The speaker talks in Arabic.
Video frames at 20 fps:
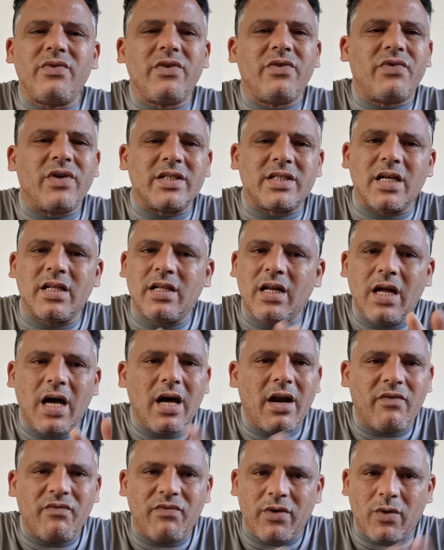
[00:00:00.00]
الفساد
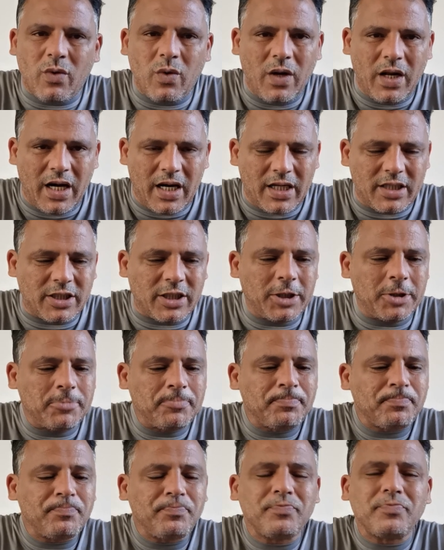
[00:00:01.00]
العارم في كل حاجه
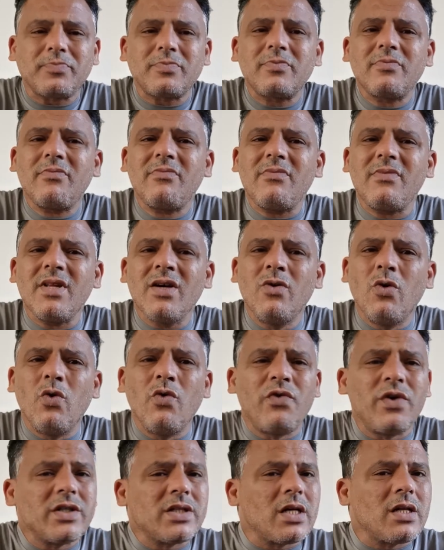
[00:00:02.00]

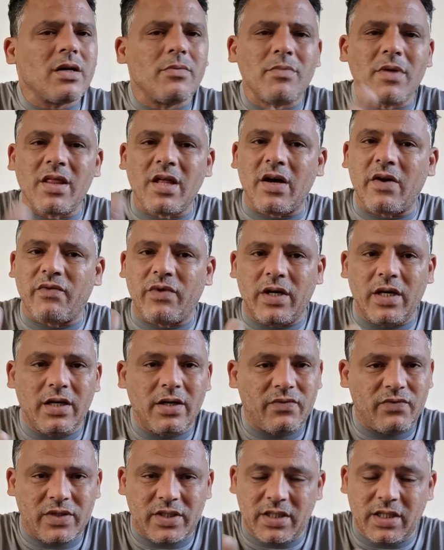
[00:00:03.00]
وفسادهم مظهر
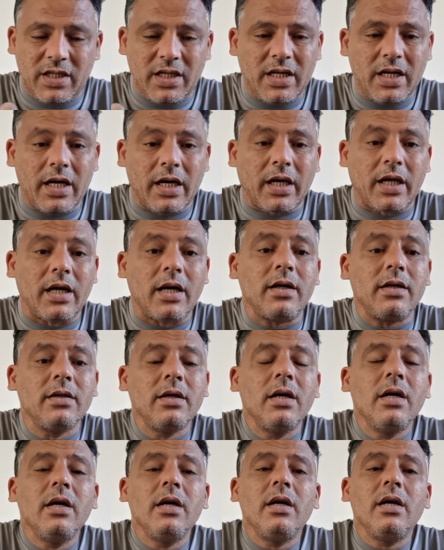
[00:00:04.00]
في السنين الاخيره
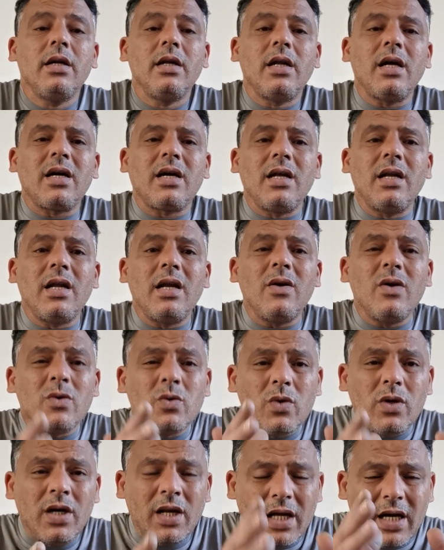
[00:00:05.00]
لكن
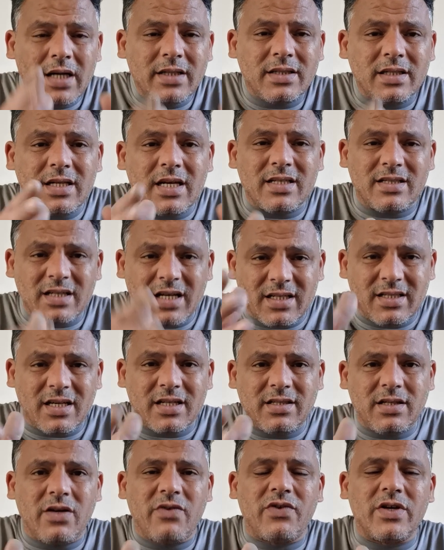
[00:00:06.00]
الاساس
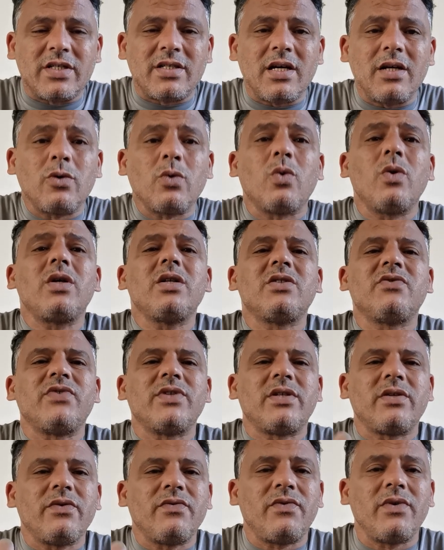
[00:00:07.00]
اساس الفساد غرس
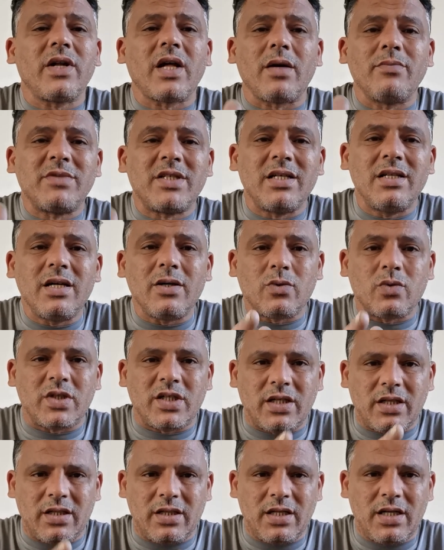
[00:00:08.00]
في الخمسينات
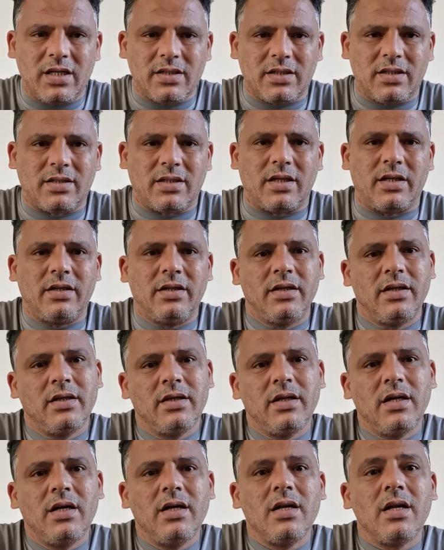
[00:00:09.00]
والستينات اصلا
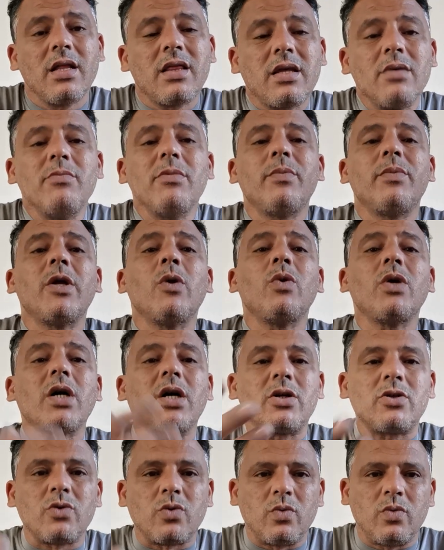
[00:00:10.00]
ثم بداو
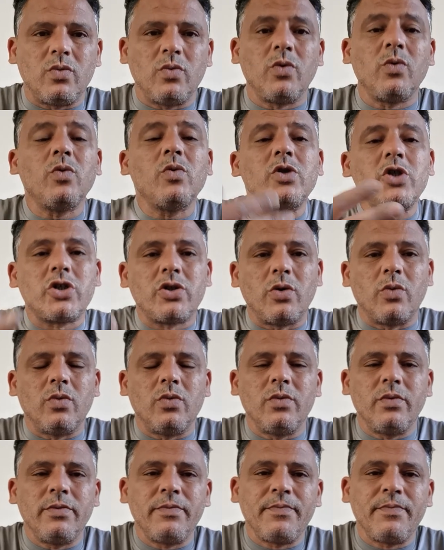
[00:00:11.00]
يغرسوا ويوجدوا